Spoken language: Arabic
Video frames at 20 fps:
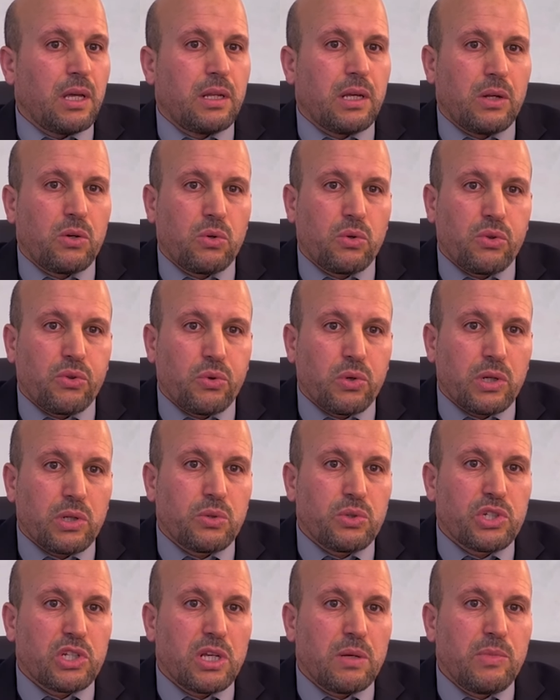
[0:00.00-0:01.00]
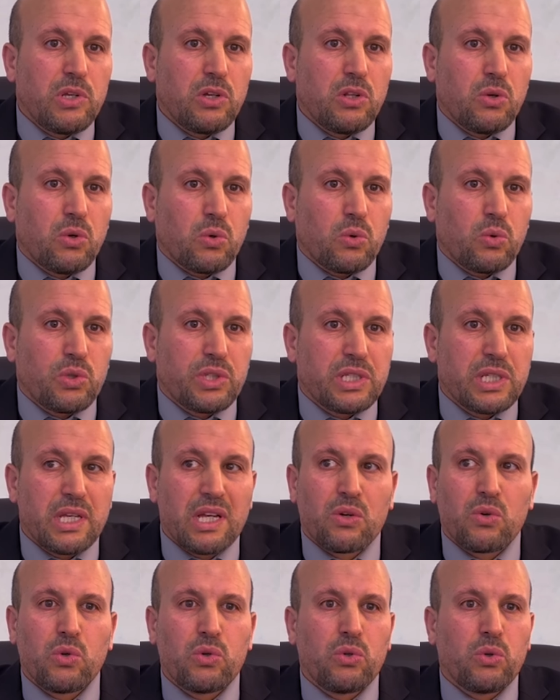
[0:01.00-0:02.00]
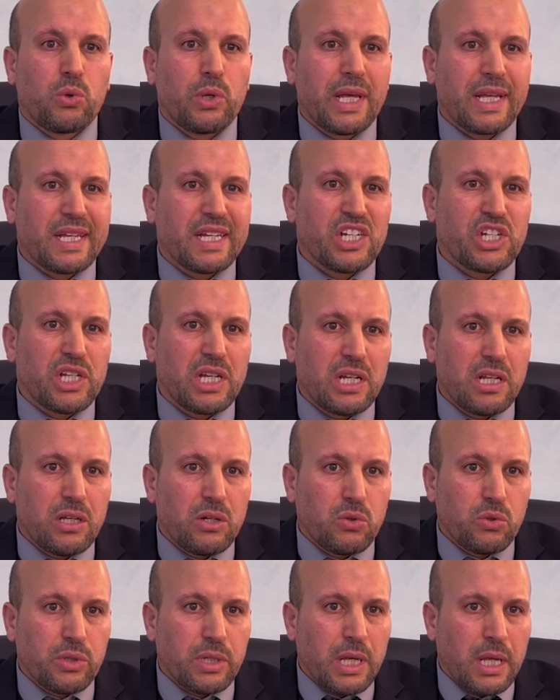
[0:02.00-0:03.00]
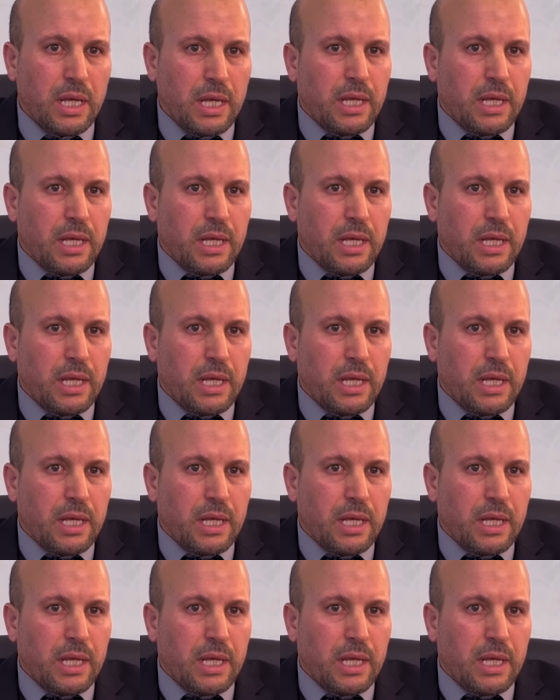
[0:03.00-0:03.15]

نحن نوثق جميع العقود سيكون هناك شلل